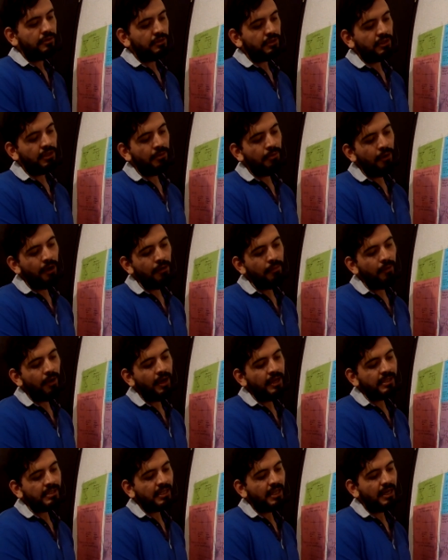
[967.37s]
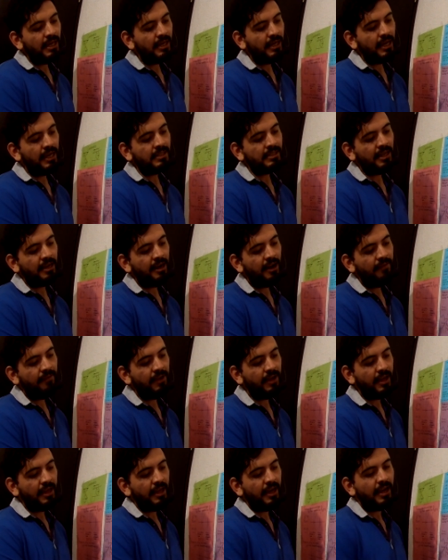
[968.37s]
si vuelvo a esta, esta,
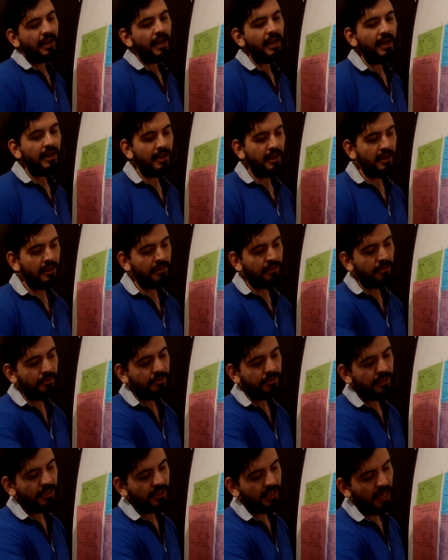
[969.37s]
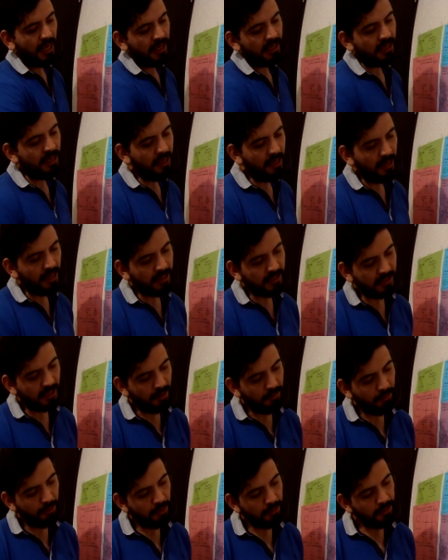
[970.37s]
gráfica de acá, entonces aquí está
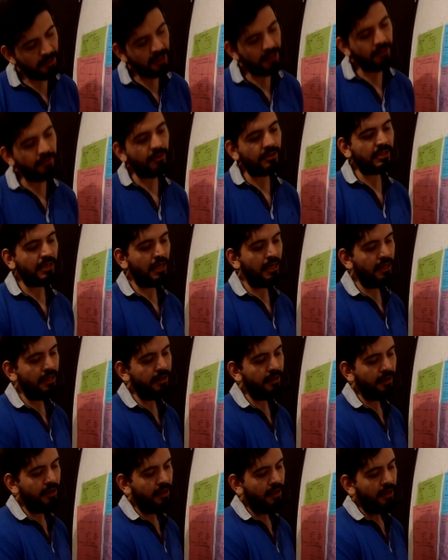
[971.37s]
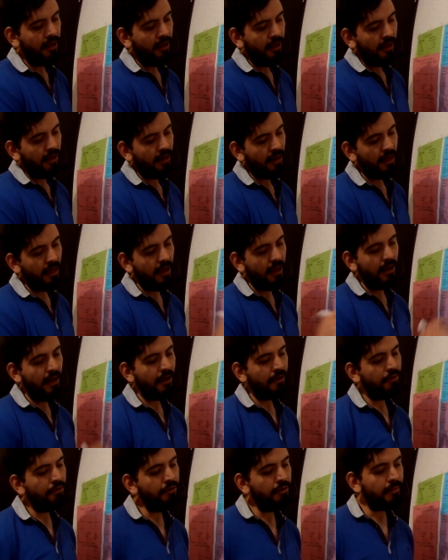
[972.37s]
volviendo a salir la,
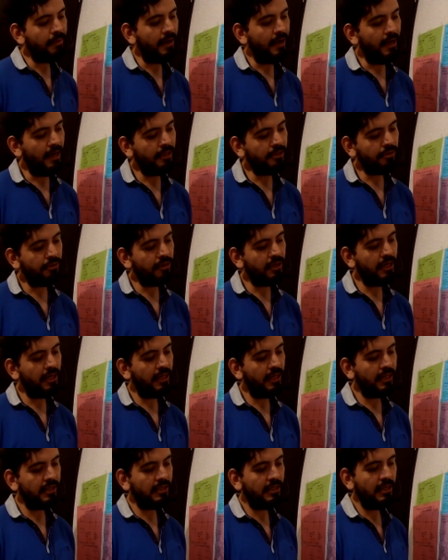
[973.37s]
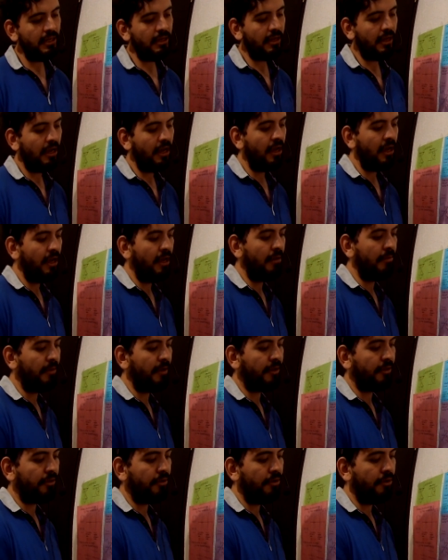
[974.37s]
curva. Eso quiere decir que el
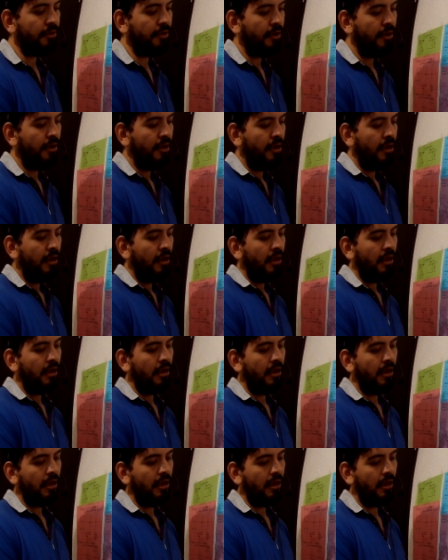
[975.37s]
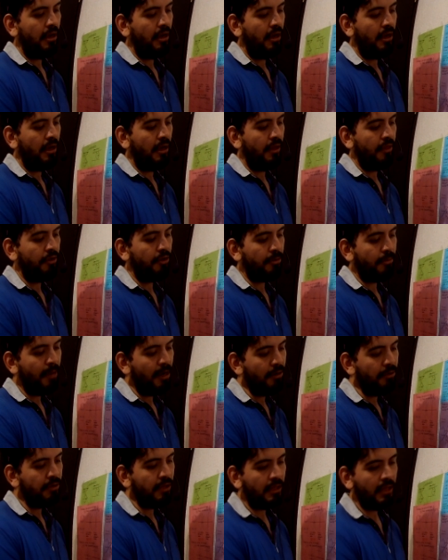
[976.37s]
vector eh, normal
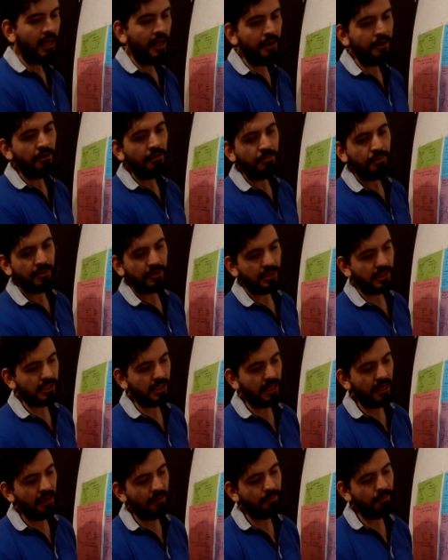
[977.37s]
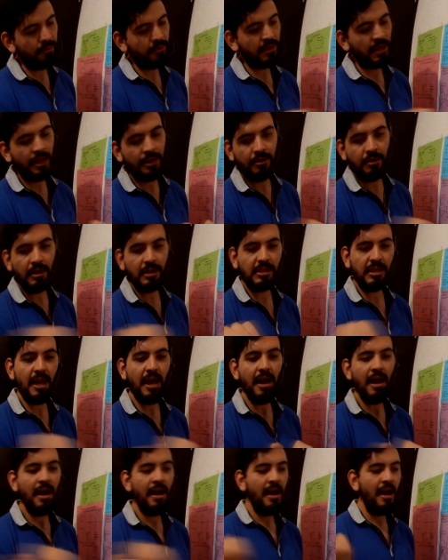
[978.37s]
unitario pues estaría apuntando hacia
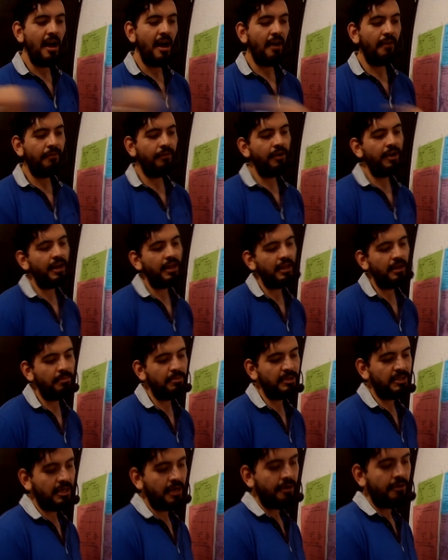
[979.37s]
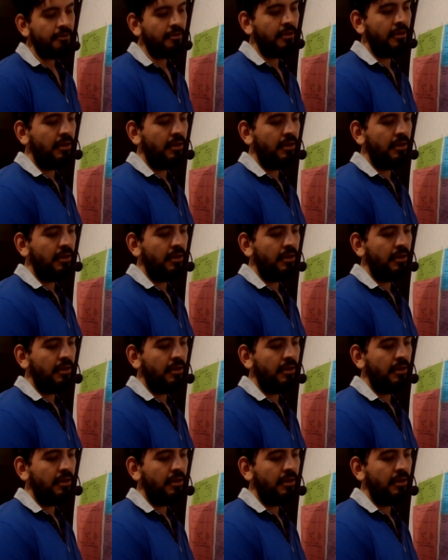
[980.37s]
afuera del pizarrón.